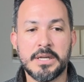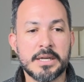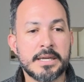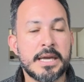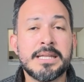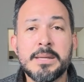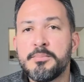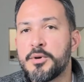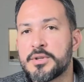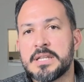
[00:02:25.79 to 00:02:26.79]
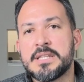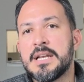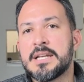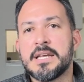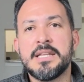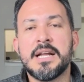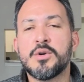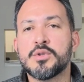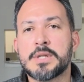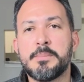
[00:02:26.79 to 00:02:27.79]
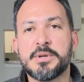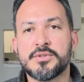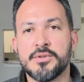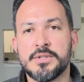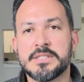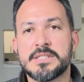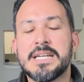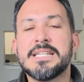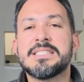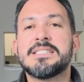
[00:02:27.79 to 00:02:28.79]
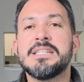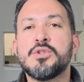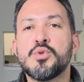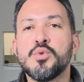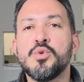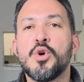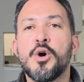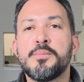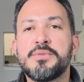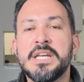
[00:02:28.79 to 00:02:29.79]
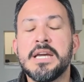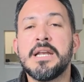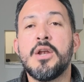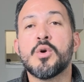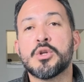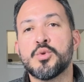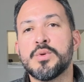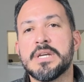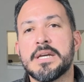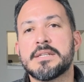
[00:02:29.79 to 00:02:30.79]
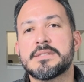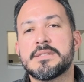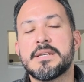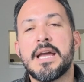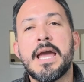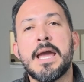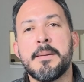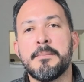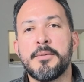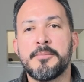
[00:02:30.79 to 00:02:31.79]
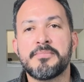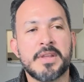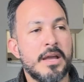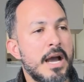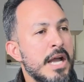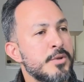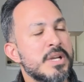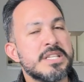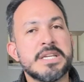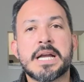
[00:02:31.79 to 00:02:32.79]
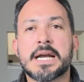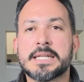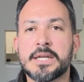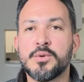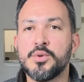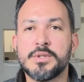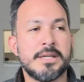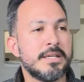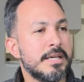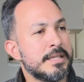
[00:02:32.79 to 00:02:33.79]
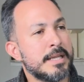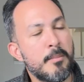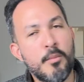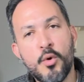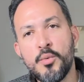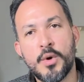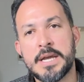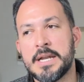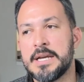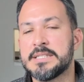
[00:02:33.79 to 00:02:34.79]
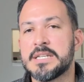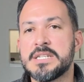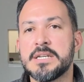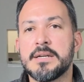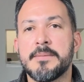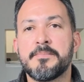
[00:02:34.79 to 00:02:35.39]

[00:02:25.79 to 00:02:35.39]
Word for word: ¿Qué te importa a ti el que dirán otras personas si tú obtienes lo que tú quieres? Ejemplo, hay una chica que te gusta, está muy buena esa chica,